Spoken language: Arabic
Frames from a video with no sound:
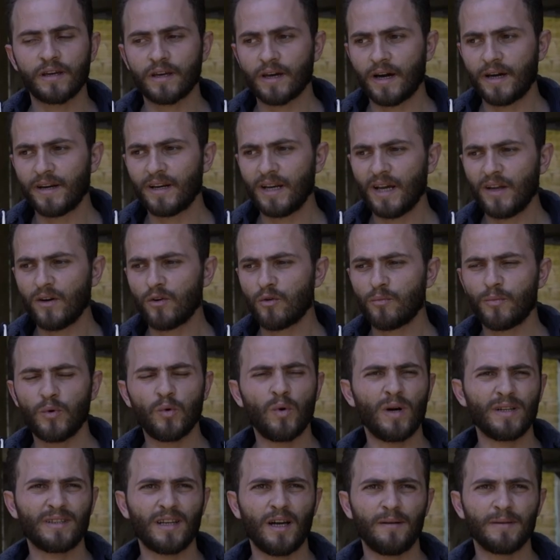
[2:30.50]
كان لانه
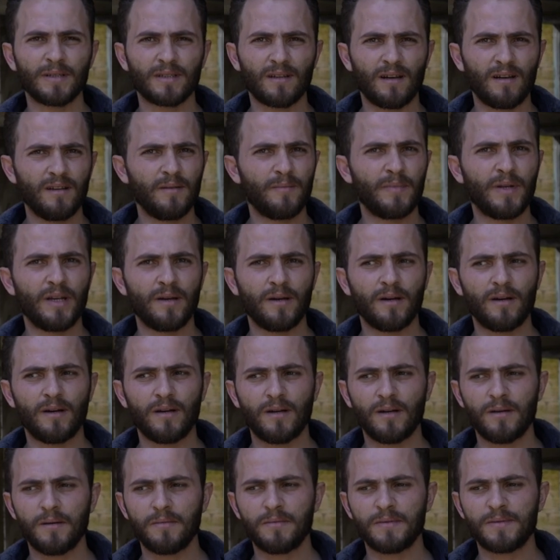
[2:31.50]
بوقت عم
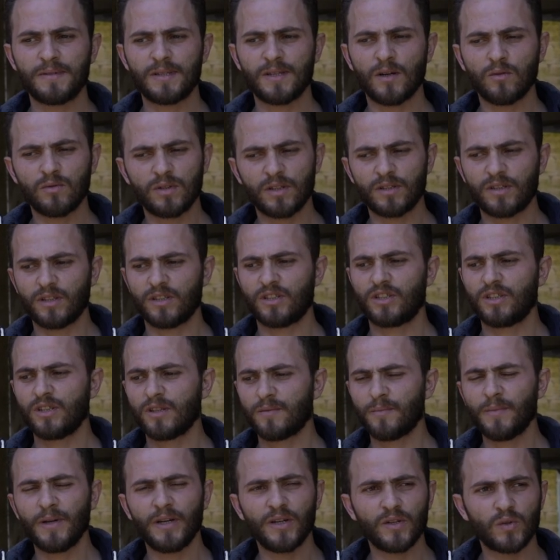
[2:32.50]
يطالبنا زودة اجرة
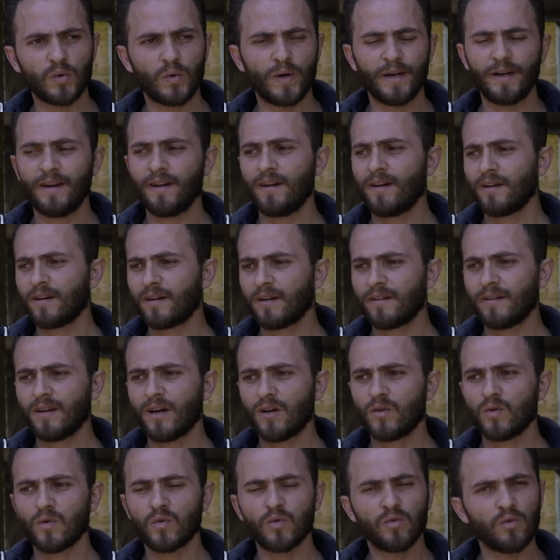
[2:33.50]
بيت وهيك قلنا
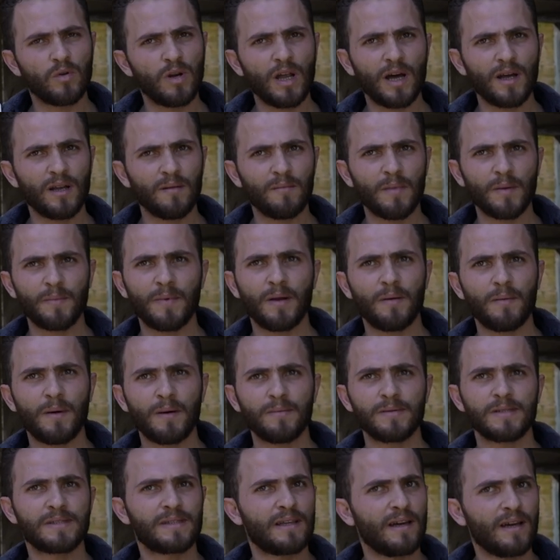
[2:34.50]
له انه لا المبنى
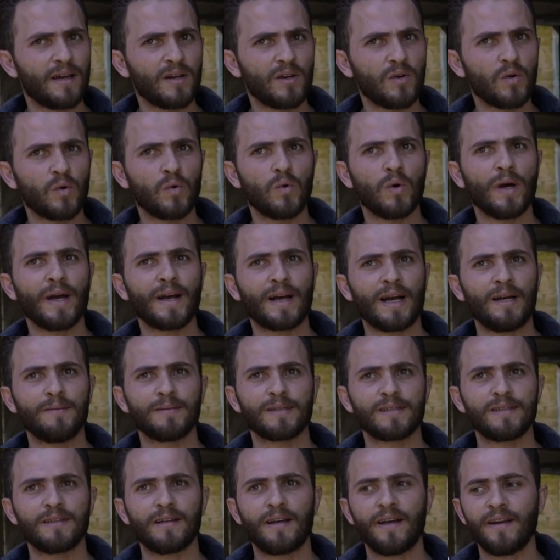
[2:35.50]
ما بيستاهل وهيك عم
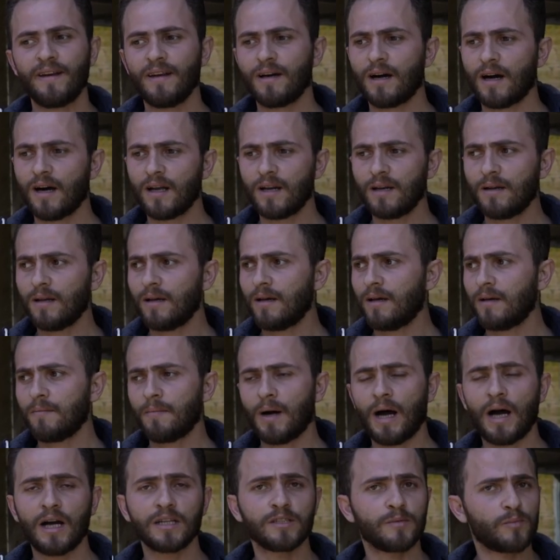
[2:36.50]
بيصير عنا قال
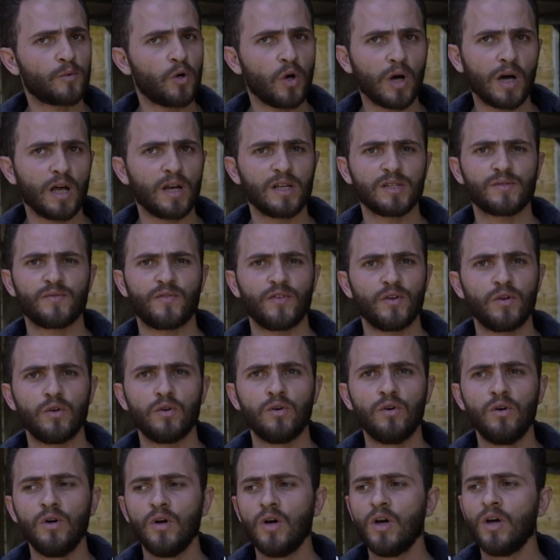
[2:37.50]
ما عاجبكم خلص
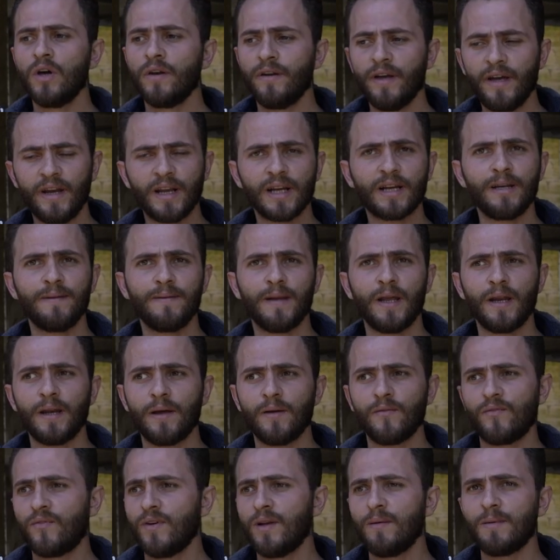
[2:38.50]
فلوا نحن قلنا بدنا
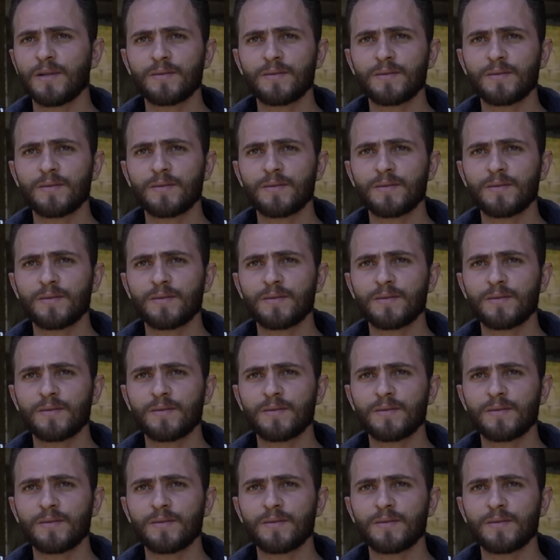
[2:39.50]
نفل